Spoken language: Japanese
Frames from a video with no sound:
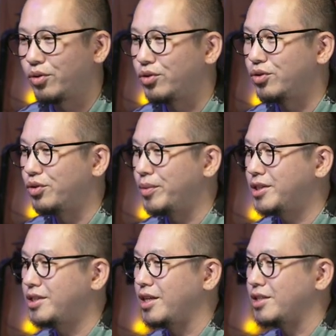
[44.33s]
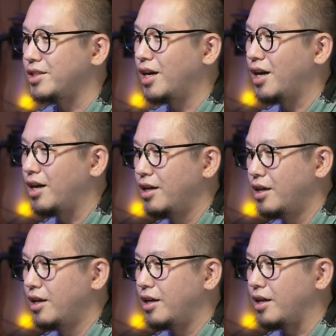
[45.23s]
いうメッセージが
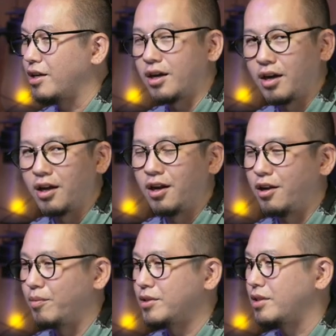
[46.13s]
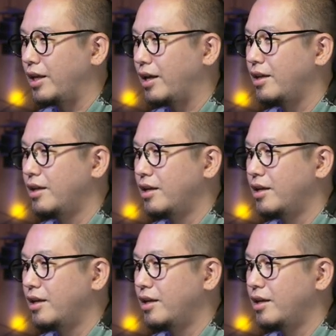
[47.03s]
掲げられますね。